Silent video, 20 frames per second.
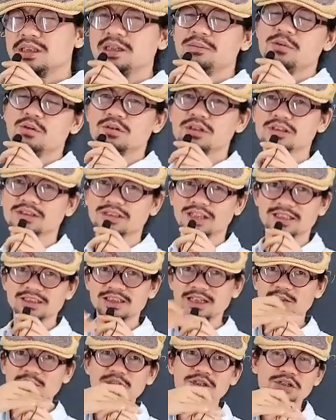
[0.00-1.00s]
thì một đường thẳng
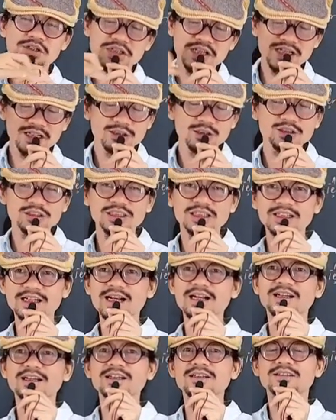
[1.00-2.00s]
xéo đương nhiên nó sẽ
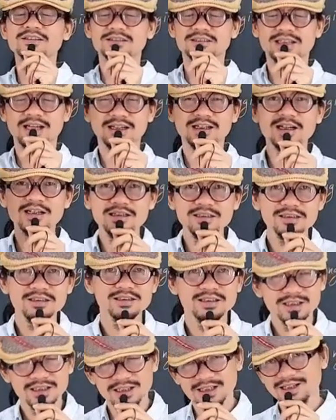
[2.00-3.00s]
cắt cái đường thẳng đứng
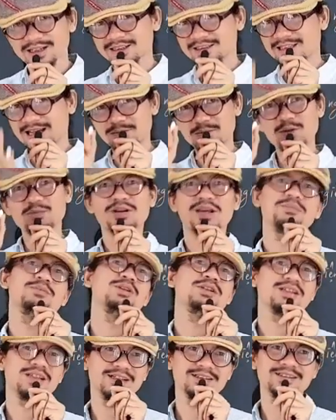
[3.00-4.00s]
à, tại một điểm
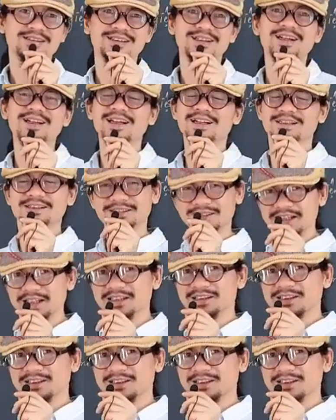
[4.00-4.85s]
duy nhất đó là đương nhiên